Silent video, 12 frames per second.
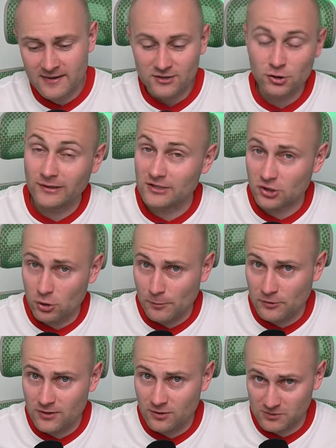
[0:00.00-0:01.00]
Szkoda, że
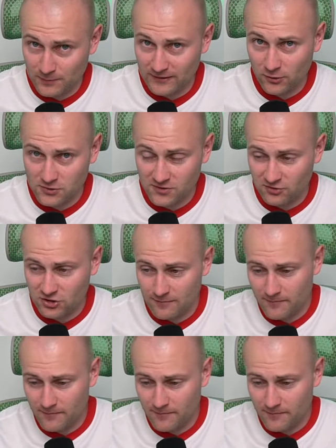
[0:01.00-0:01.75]
kupon nie rozbity oczywiście,